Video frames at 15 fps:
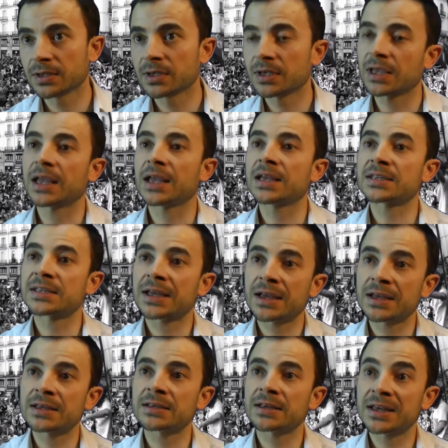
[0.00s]
Que e,
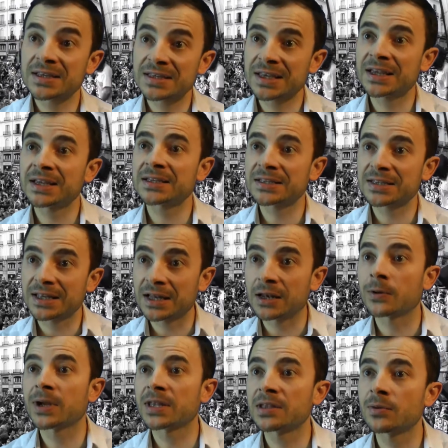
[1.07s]
ese es el
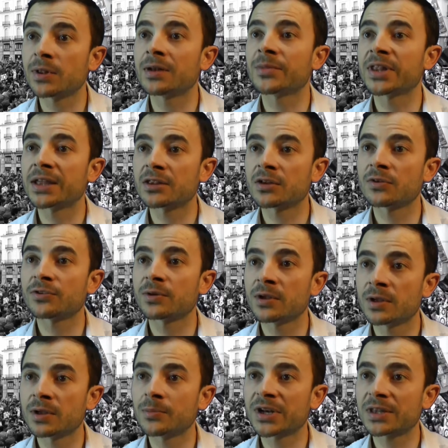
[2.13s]
objetivo del mandato
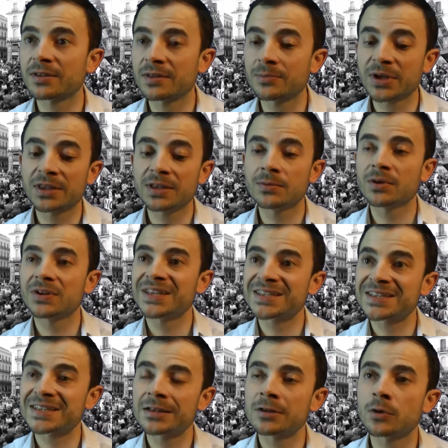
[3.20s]
eh, participativo y
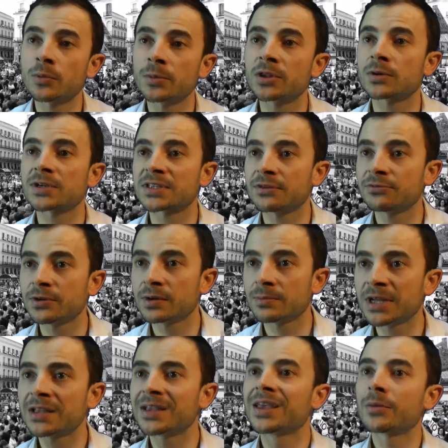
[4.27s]
ese es el documento que se
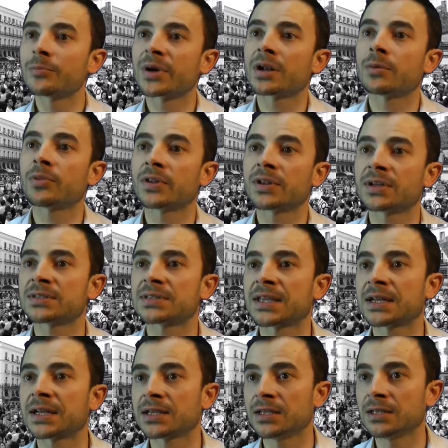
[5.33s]
firma para poder
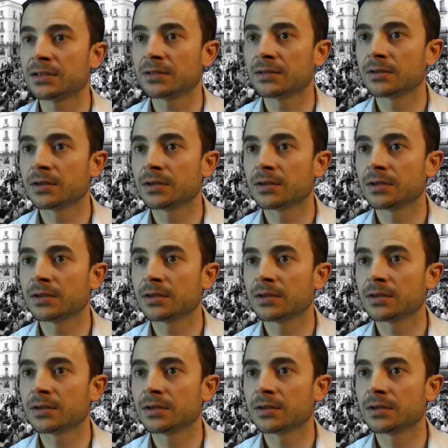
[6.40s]
estar aquí.